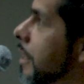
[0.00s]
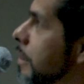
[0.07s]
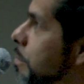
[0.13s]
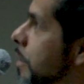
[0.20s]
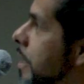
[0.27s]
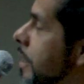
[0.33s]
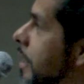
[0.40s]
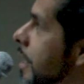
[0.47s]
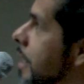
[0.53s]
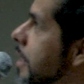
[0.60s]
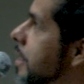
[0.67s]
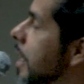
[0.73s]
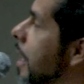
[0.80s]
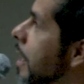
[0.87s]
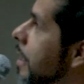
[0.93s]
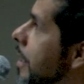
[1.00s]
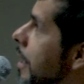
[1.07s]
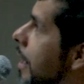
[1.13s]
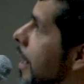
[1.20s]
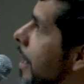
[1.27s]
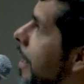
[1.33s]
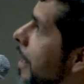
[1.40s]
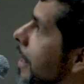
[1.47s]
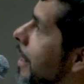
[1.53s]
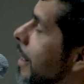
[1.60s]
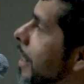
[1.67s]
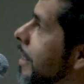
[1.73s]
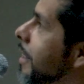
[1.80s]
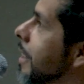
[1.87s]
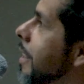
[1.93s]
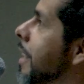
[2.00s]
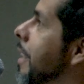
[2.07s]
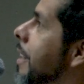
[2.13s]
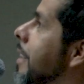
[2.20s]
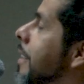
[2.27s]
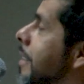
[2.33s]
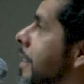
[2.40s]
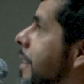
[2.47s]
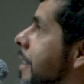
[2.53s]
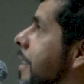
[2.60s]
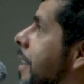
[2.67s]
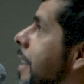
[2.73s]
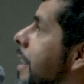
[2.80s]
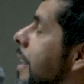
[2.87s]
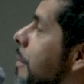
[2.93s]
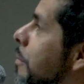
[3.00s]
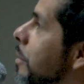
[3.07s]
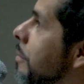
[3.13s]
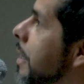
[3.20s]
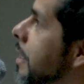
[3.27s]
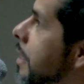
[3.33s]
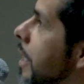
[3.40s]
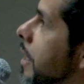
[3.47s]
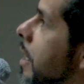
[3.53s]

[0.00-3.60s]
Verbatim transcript: que les puede interesar a gente que quiera volverse